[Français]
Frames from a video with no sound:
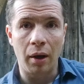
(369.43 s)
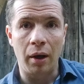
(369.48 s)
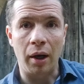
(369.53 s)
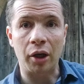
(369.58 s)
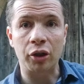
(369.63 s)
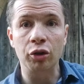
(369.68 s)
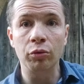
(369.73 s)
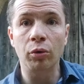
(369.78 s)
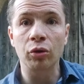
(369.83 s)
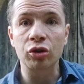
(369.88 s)

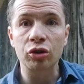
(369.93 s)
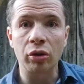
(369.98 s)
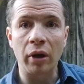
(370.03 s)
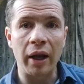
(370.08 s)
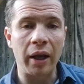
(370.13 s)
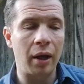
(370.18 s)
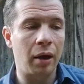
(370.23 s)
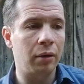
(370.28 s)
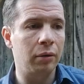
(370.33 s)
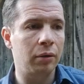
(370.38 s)
L'argument
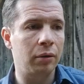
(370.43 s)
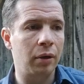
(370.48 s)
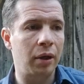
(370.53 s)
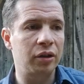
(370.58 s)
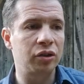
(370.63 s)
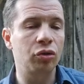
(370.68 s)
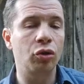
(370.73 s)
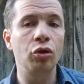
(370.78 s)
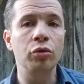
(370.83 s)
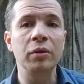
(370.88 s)
solaire, euh,
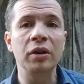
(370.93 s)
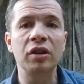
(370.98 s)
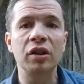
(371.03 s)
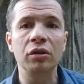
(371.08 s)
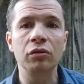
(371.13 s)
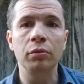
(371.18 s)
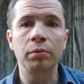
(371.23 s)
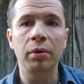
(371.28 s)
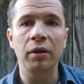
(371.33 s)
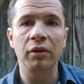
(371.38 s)
astronomique
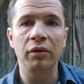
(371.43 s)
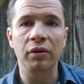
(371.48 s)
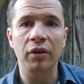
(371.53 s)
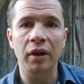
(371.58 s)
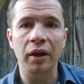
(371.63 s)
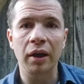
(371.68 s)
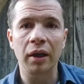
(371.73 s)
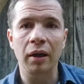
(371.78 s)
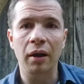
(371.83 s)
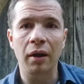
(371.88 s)
si vous
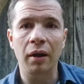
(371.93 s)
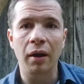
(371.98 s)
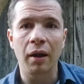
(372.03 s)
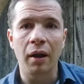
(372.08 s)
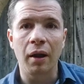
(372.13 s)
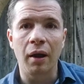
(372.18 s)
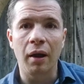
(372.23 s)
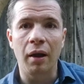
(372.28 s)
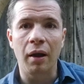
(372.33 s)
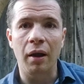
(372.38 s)
préférez,
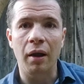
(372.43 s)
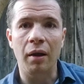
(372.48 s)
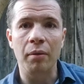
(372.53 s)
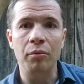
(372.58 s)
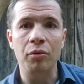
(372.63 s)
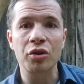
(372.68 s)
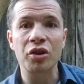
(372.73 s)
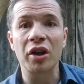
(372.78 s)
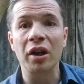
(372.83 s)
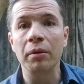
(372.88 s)
euh,
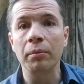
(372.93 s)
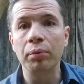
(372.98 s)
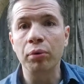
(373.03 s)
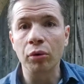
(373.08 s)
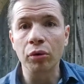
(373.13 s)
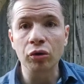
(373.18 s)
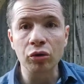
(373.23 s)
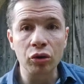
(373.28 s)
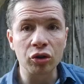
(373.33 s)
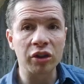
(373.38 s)
me gêne
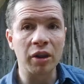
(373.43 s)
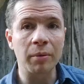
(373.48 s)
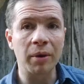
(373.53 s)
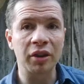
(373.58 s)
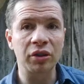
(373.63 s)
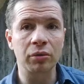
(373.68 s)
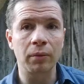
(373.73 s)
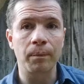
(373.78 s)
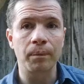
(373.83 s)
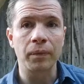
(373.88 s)
pour une deuxième
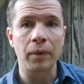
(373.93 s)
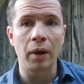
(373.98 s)
raison.